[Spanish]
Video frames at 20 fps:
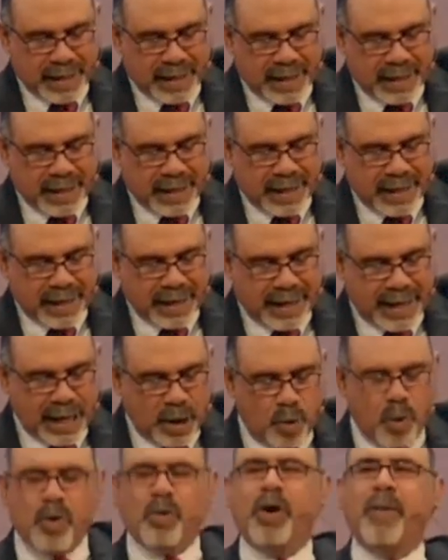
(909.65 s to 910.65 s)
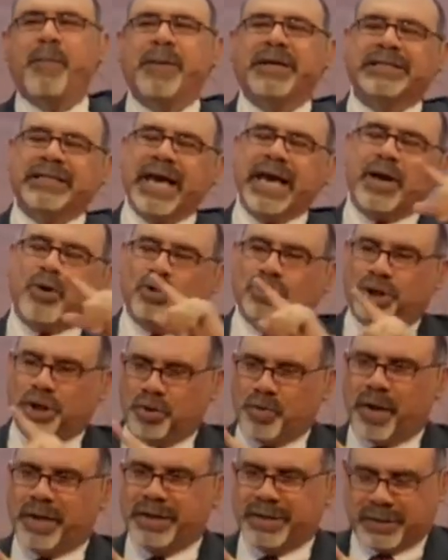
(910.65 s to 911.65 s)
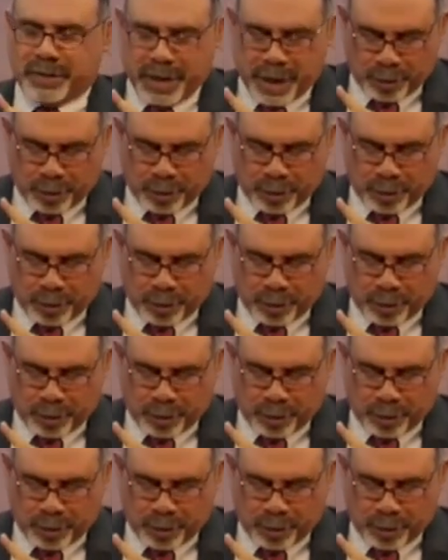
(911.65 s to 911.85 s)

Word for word: Y luego el pasaje continúa diciendo,